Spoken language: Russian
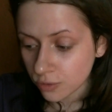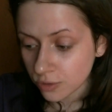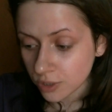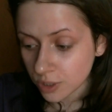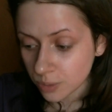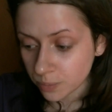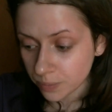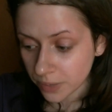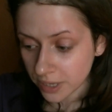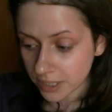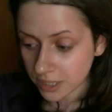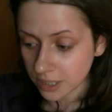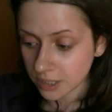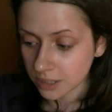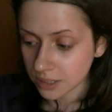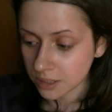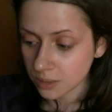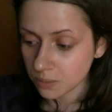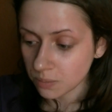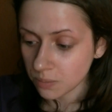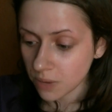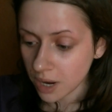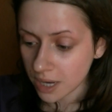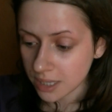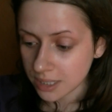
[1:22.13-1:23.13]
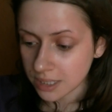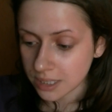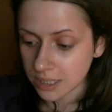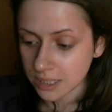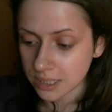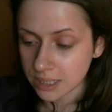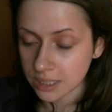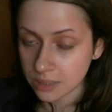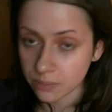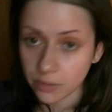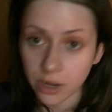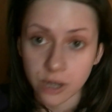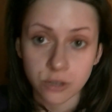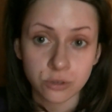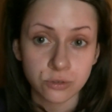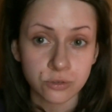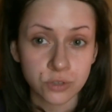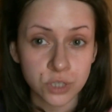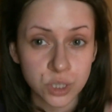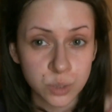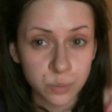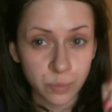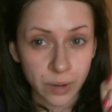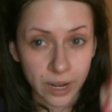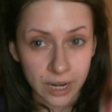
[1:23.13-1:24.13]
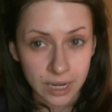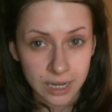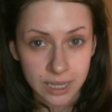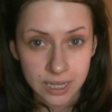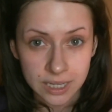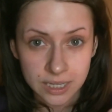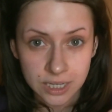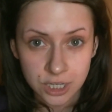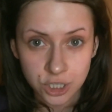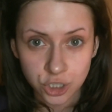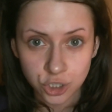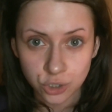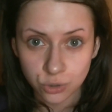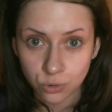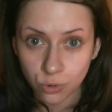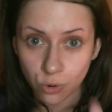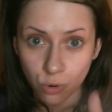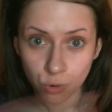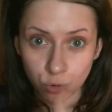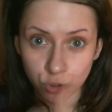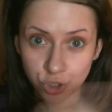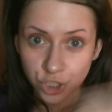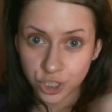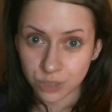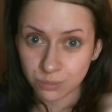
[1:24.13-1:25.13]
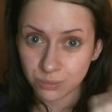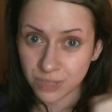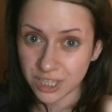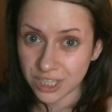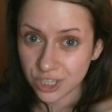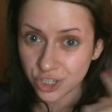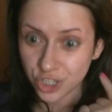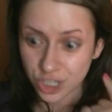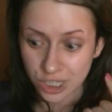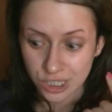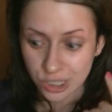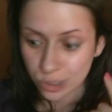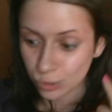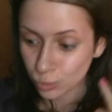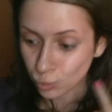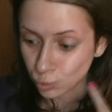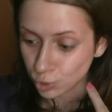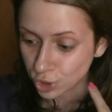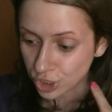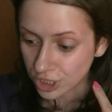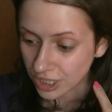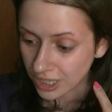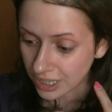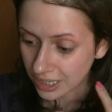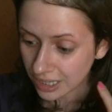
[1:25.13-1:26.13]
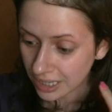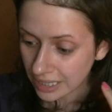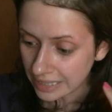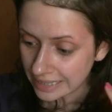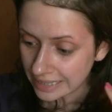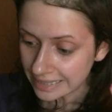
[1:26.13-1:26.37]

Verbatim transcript: Компонентные маски снимают воспаление, что очень мне сейчас нужно,